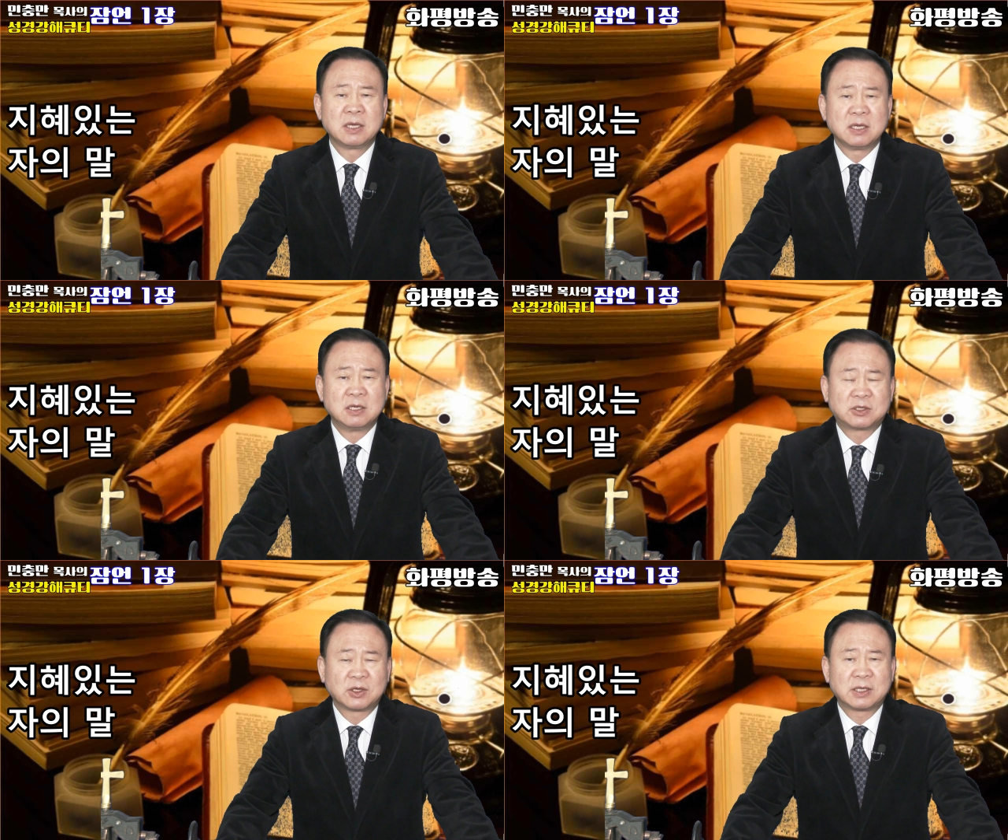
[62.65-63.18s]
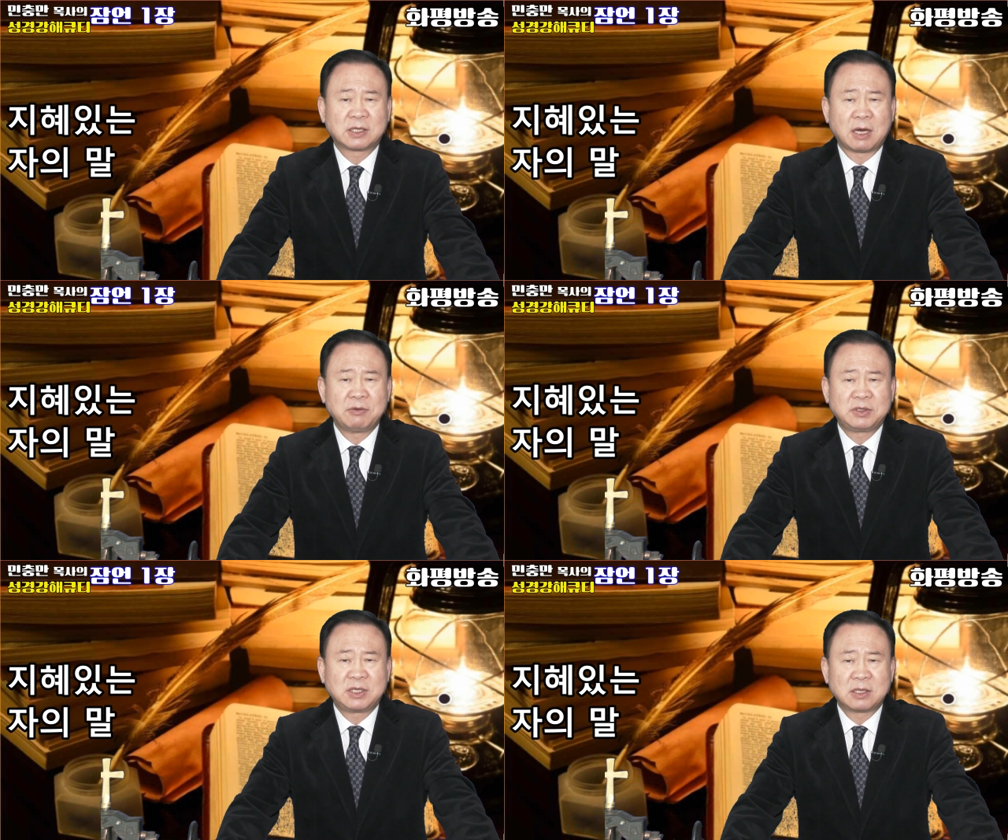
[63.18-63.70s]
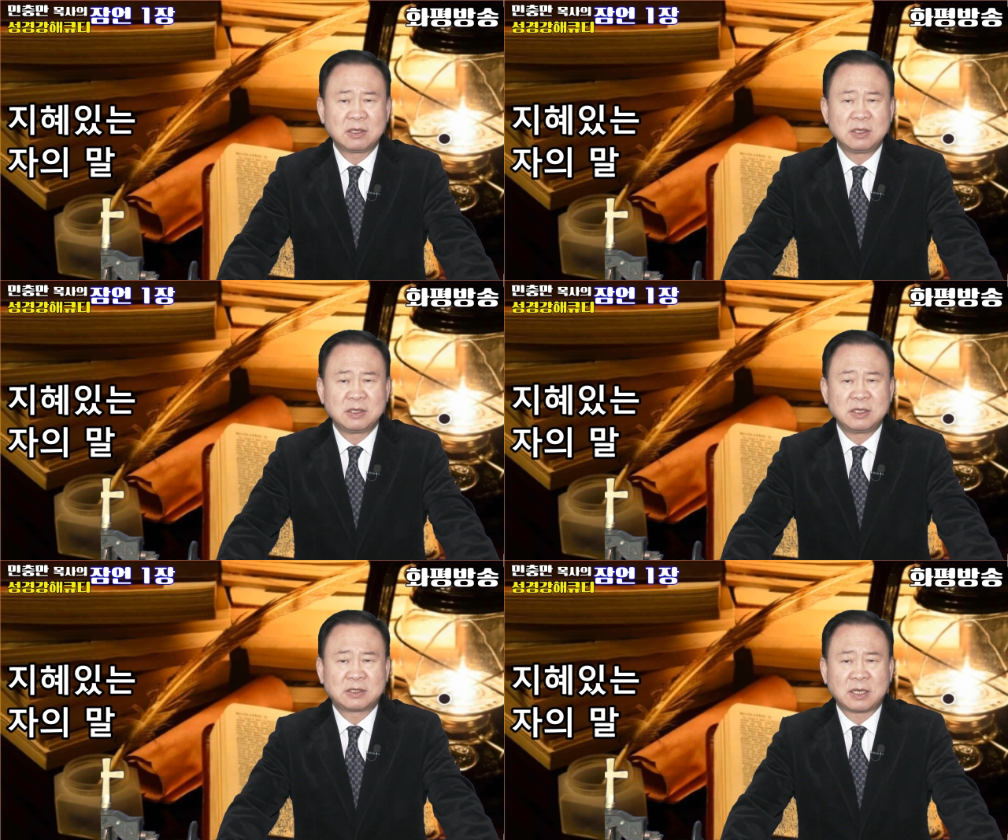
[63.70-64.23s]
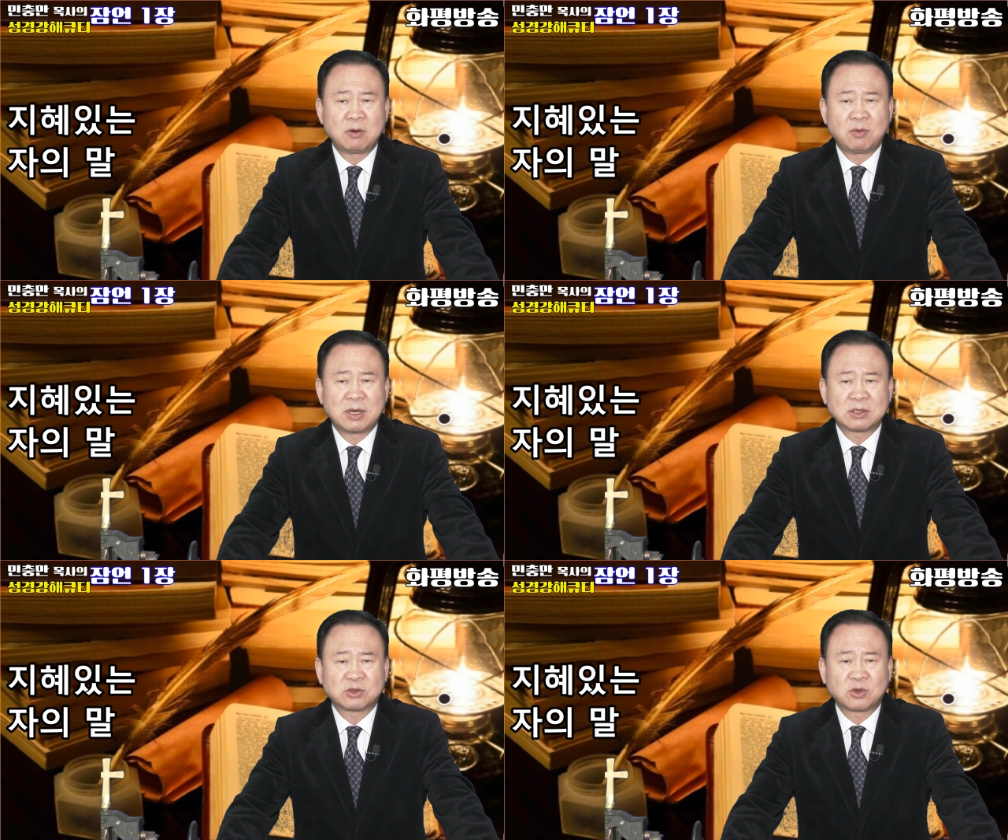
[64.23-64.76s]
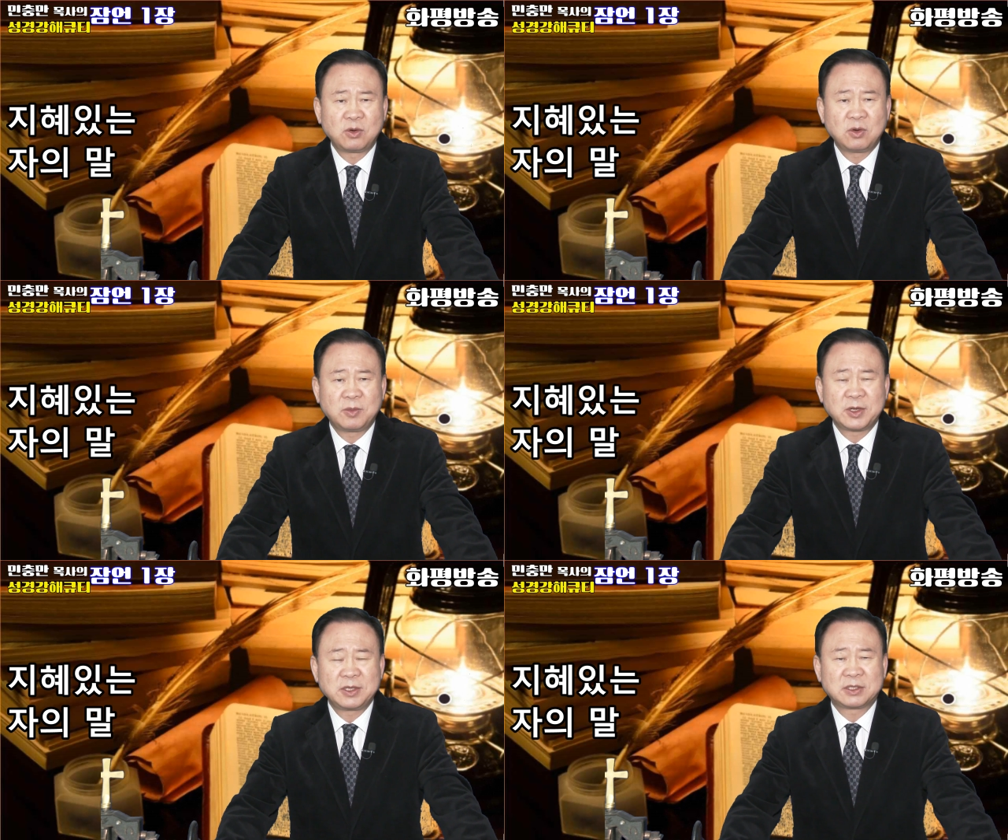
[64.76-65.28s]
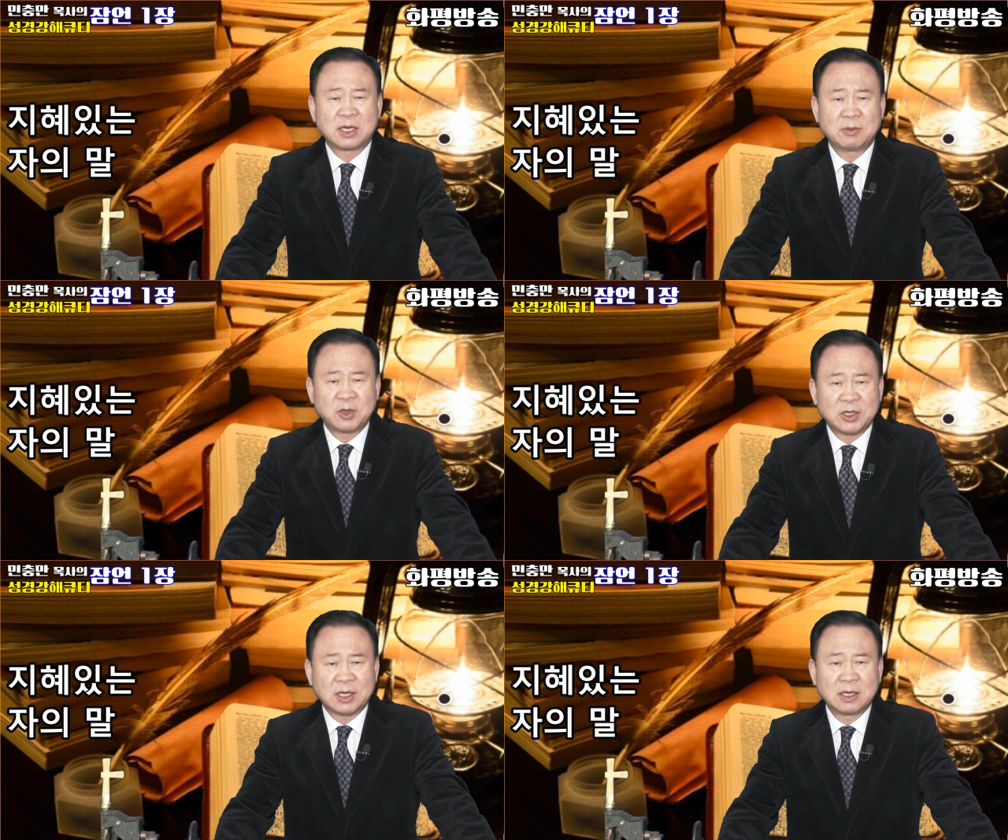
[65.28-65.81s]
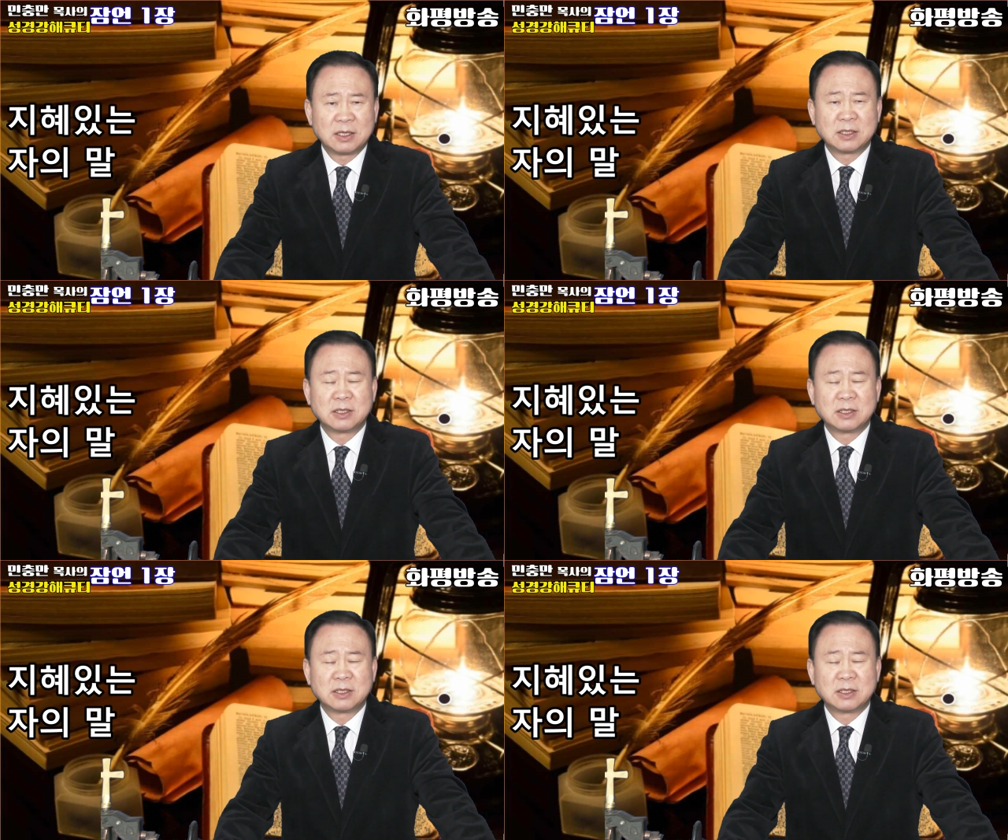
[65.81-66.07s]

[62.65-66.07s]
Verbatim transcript: 1절에 다윗의 아들 이스라엘 왕 솔로몬이 자문이라.